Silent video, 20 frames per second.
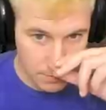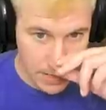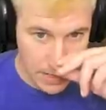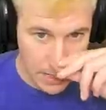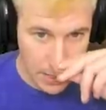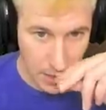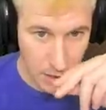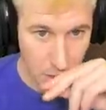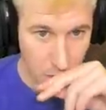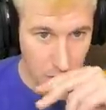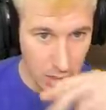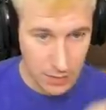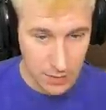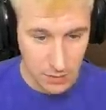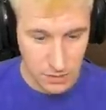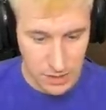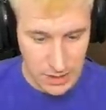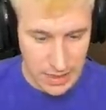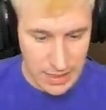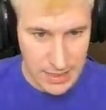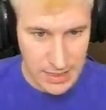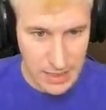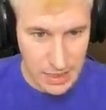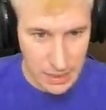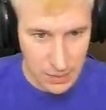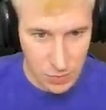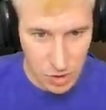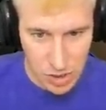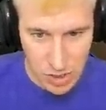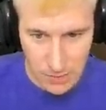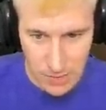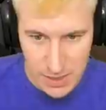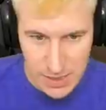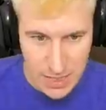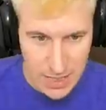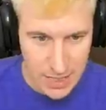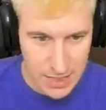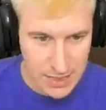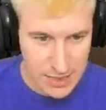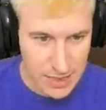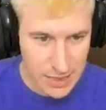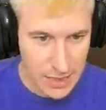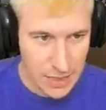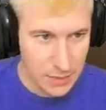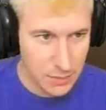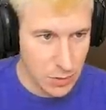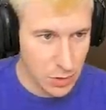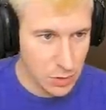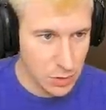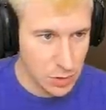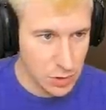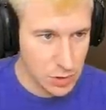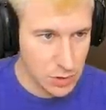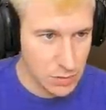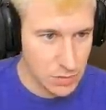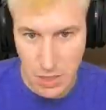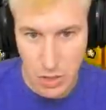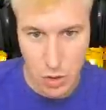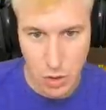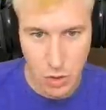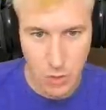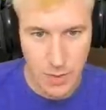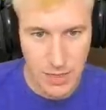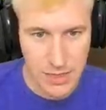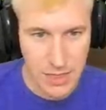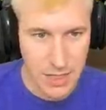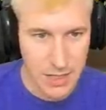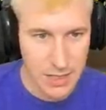Vale, horizontal las tenemos, ¿qué más cajas tenemos? Croma